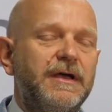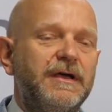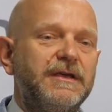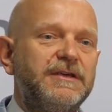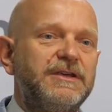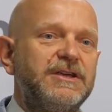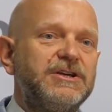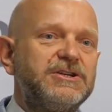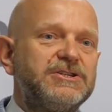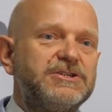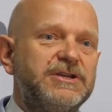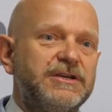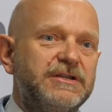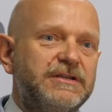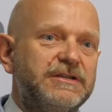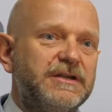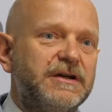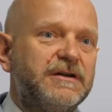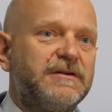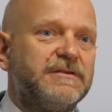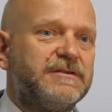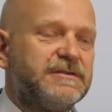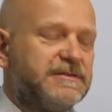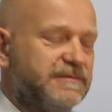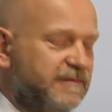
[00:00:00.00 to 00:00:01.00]
jeszcze
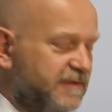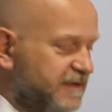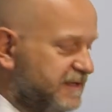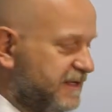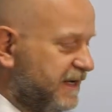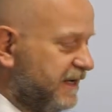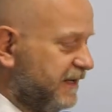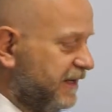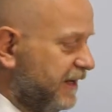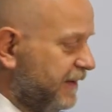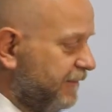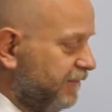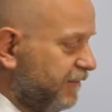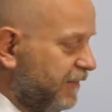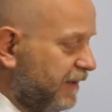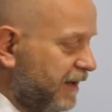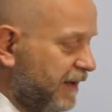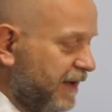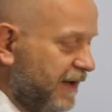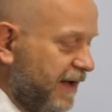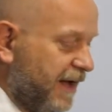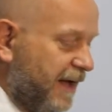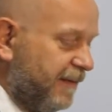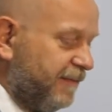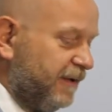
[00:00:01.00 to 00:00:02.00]
innego rozwiązania,
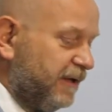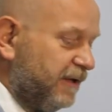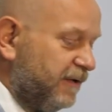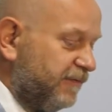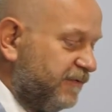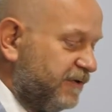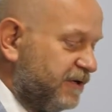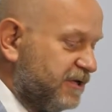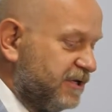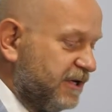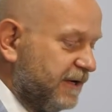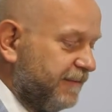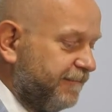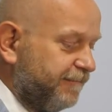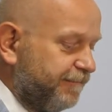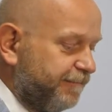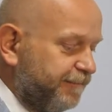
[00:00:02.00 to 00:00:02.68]
a mianowicie